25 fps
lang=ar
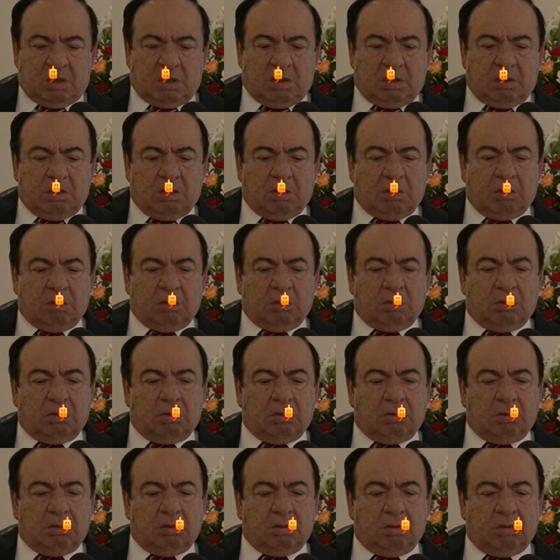
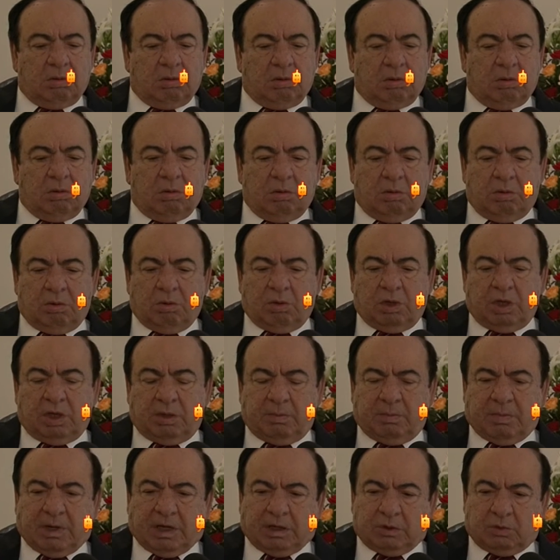أه
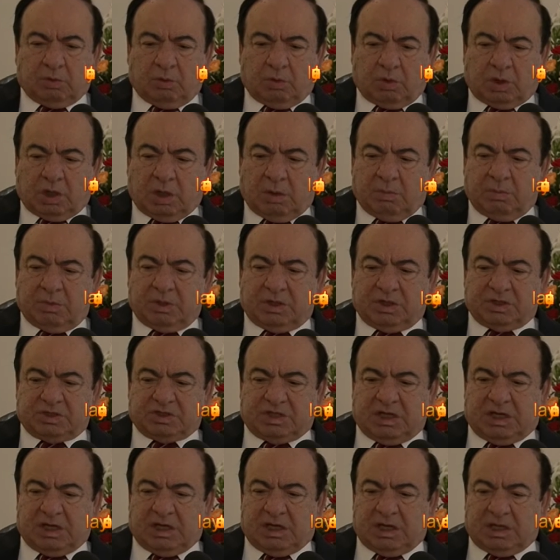هون بعثوه كلمة
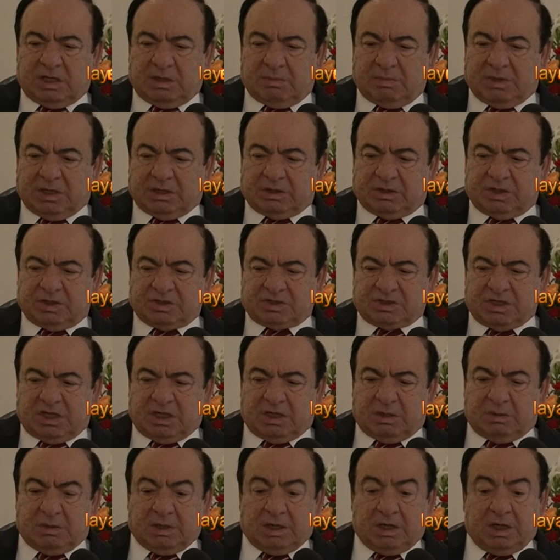رسالة هذا بعت
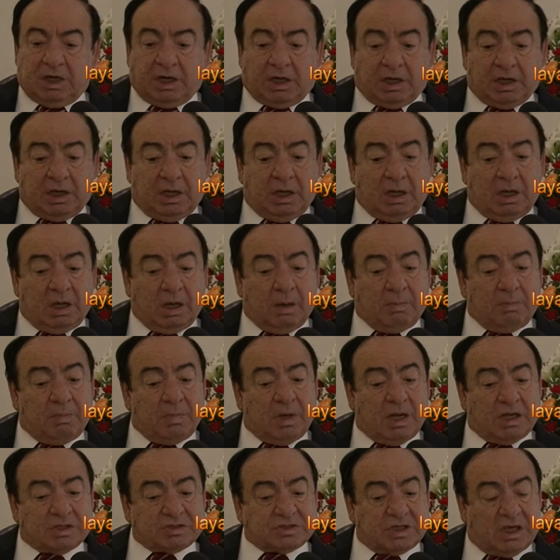رسالة نحن
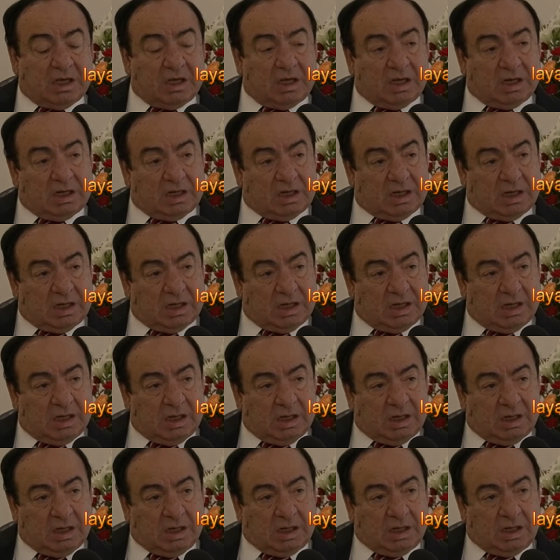ربنا سخرنا
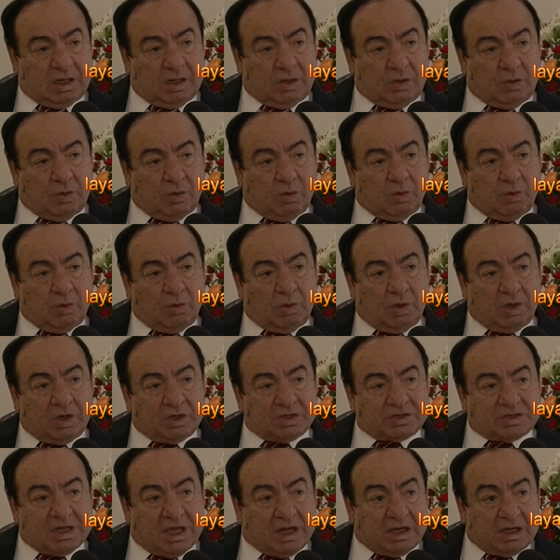انه
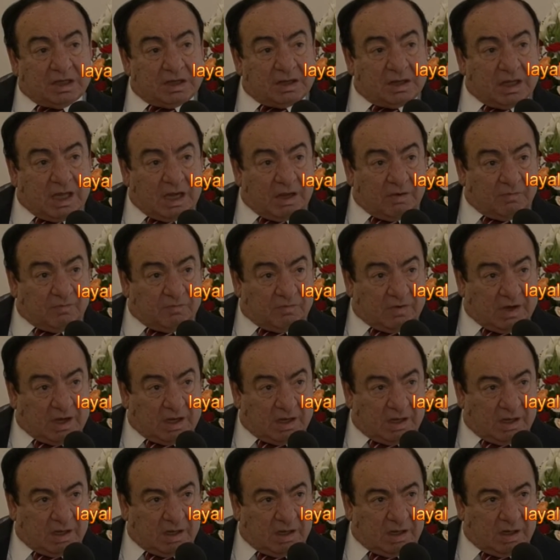رسالتنا
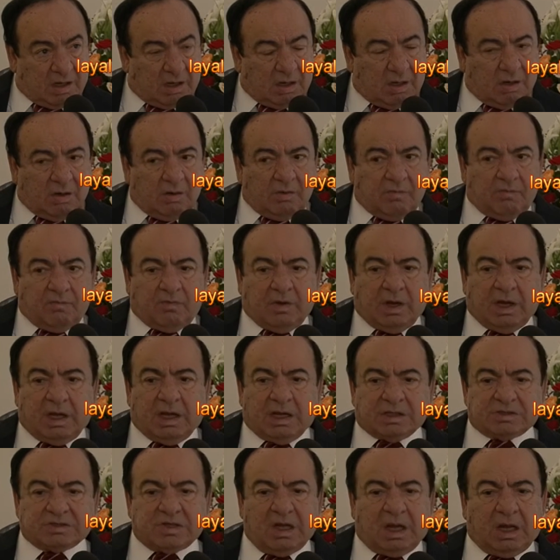الفن
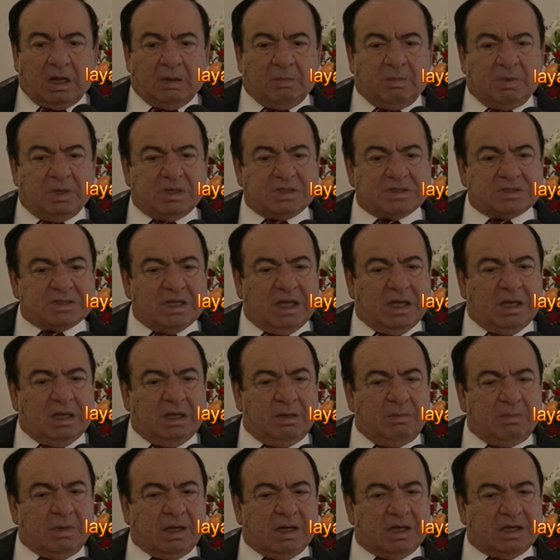فأنا صاحب
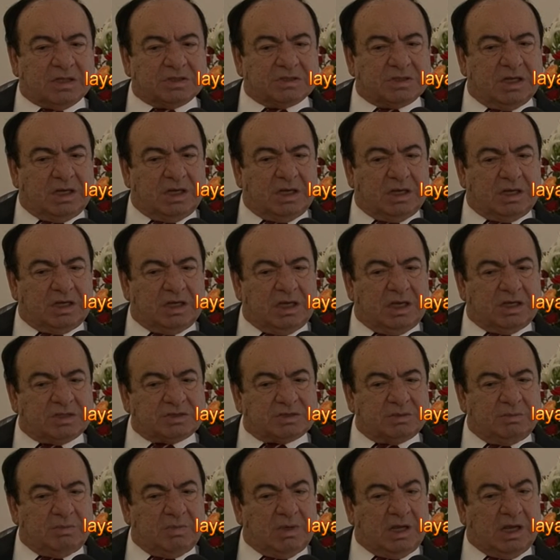رسالة معنى ذلك
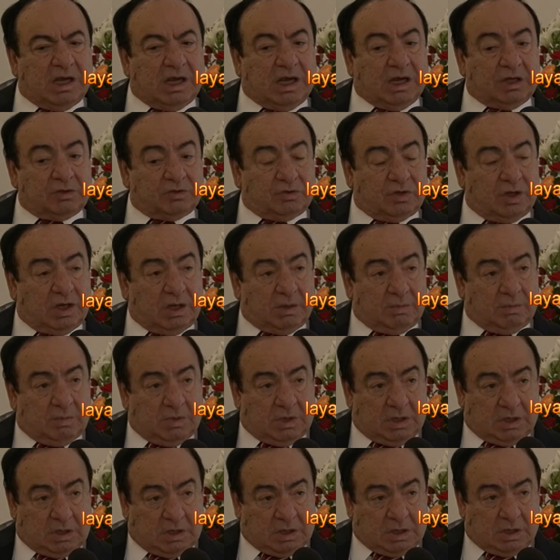لازم أحترم
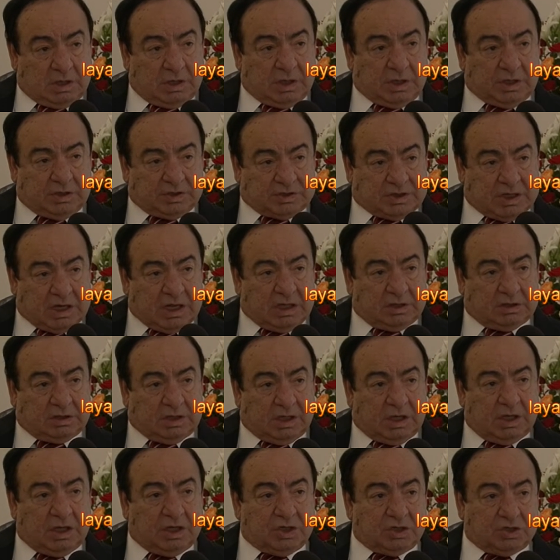رسالتي
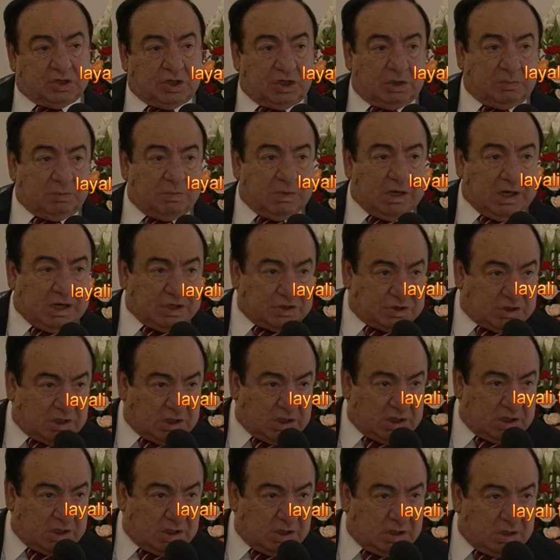اللي جيت من
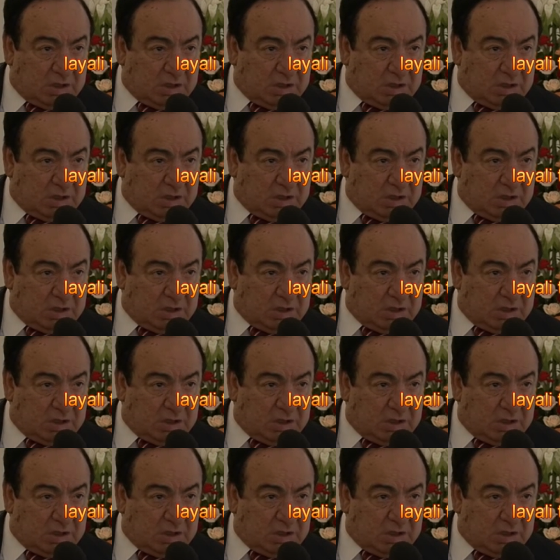أجلها